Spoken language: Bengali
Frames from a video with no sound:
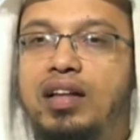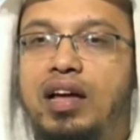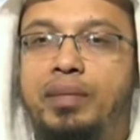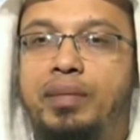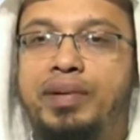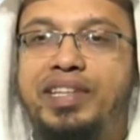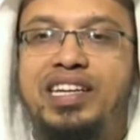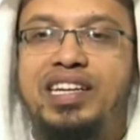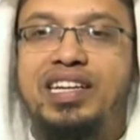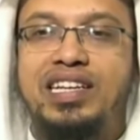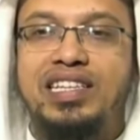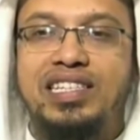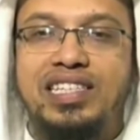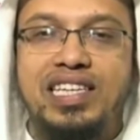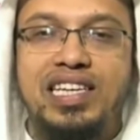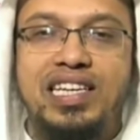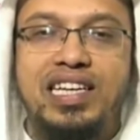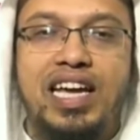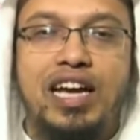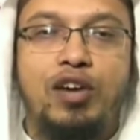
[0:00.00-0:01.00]
আমাদের
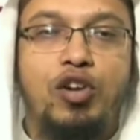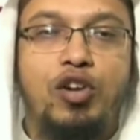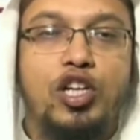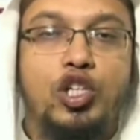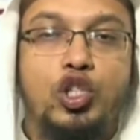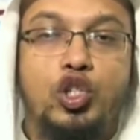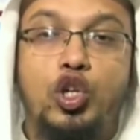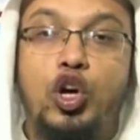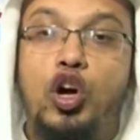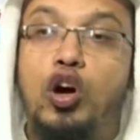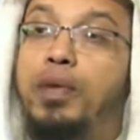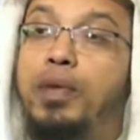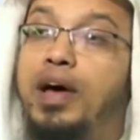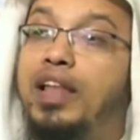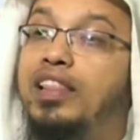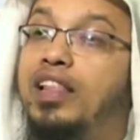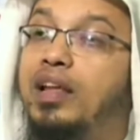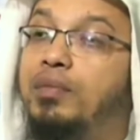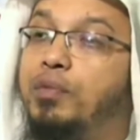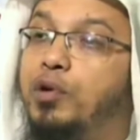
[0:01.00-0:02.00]
রিজিক এগুলো সব
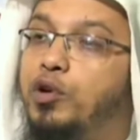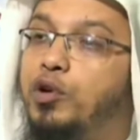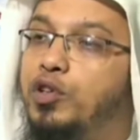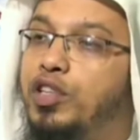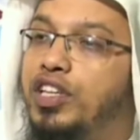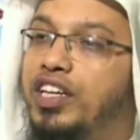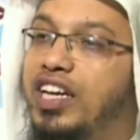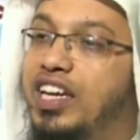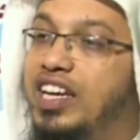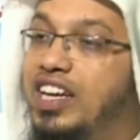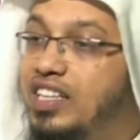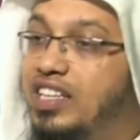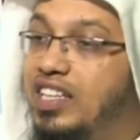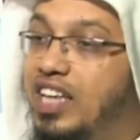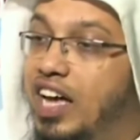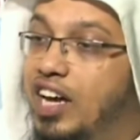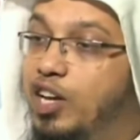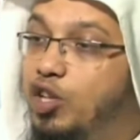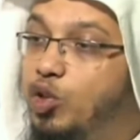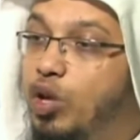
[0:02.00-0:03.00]
আল্লাহর পক্ষ থেকে
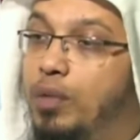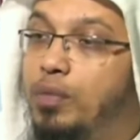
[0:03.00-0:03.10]
নির্ধারিত